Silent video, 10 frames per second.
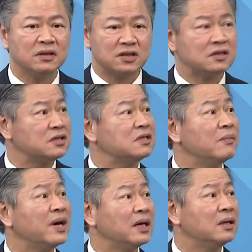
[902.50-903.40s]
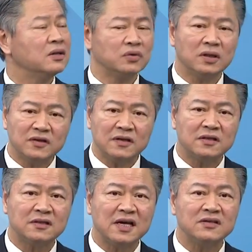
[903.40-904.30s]
实施审判，所以这
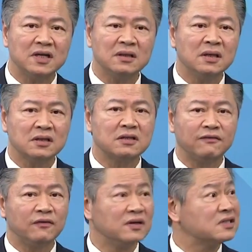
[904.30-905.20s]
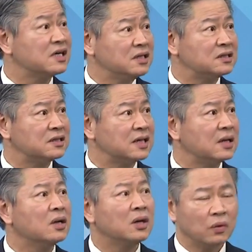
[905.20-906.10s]
次战争是符合正义之战。
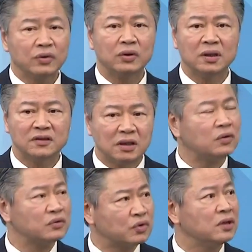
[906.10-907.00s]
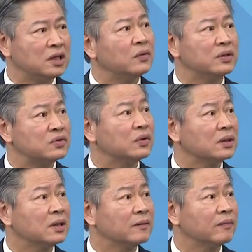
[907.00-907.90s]
我觉得这个动作一定会做。
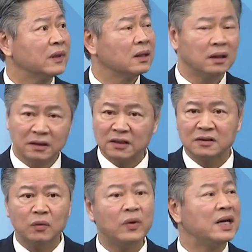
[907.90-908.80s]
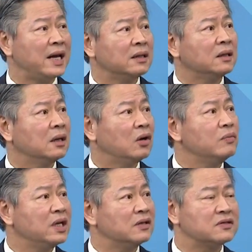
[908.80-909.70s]
OK，啊，那是未来。后
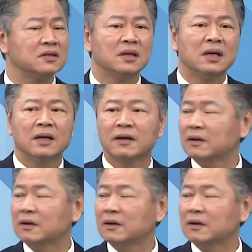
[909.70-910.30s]
面的事，战后